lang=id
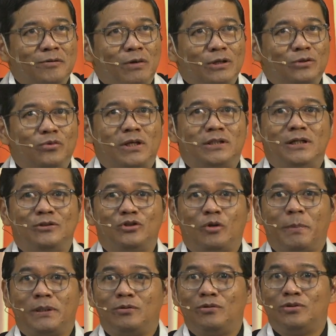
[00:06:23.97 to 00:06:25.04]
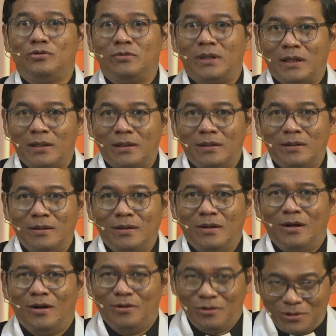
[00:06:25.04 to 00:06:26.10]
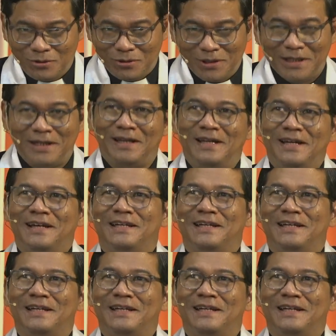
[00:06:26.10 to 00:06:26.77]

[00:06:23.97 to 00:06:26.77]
Waktu kecil copet tuh lucu nggak? Lucu ya.